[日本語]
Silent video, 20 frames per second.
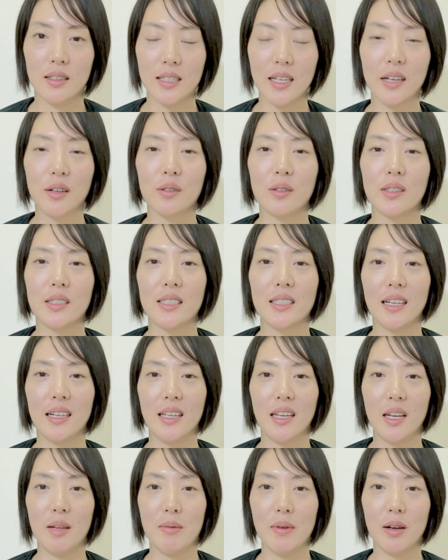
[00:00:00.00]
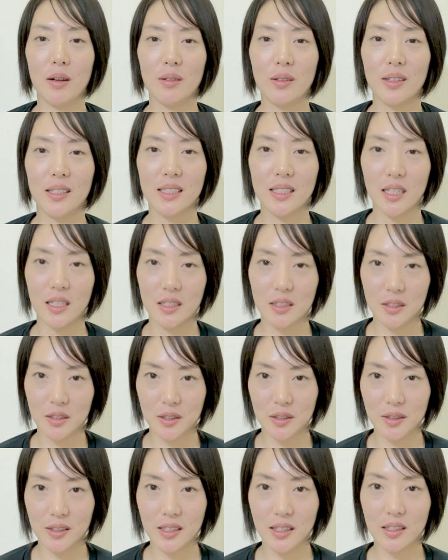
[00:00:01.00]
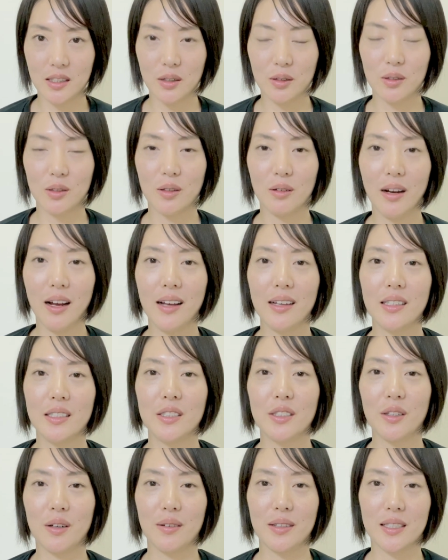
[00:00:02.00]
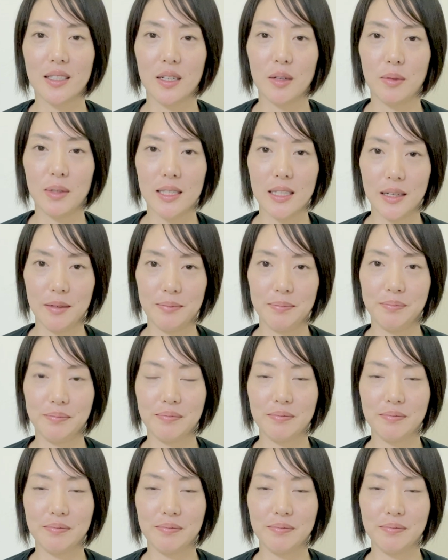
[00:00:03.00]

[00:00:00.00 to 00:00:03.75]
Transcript: 最後の試合にリベロとして出場できたことは一生忘れません